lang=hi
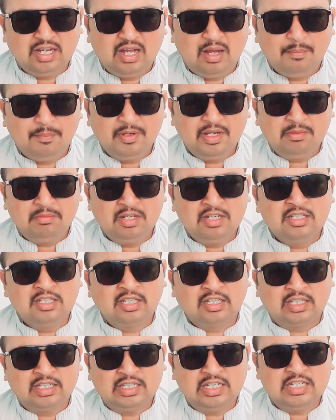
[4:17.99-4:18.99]
अपने मंत
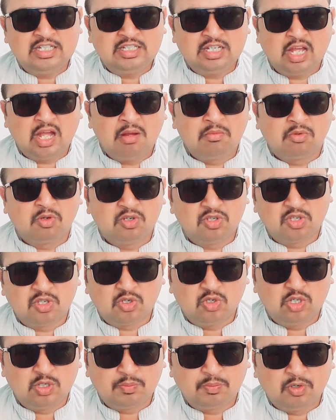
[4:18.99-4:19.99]
की अंजाम को
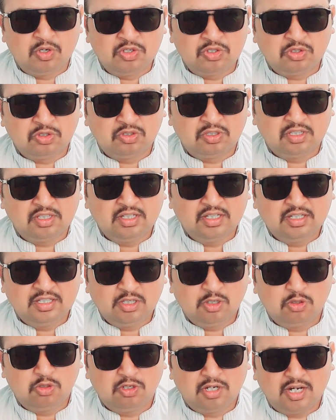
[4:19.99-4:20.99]
ज़रूर पहुंचोगे
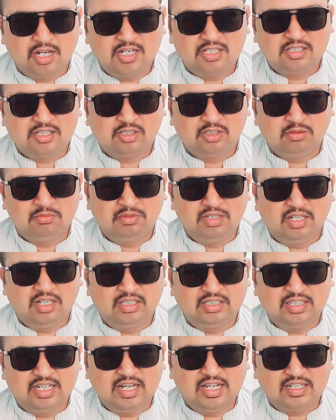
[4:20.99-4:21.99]
ये जो रास्ता तुमने
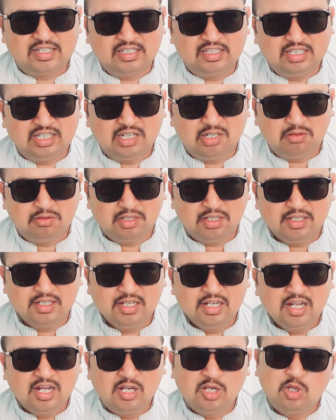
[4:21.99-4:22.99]
अख्तियार किया हुआ है
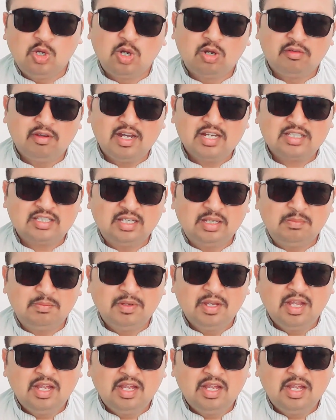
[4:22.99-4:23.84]
लोग वैसे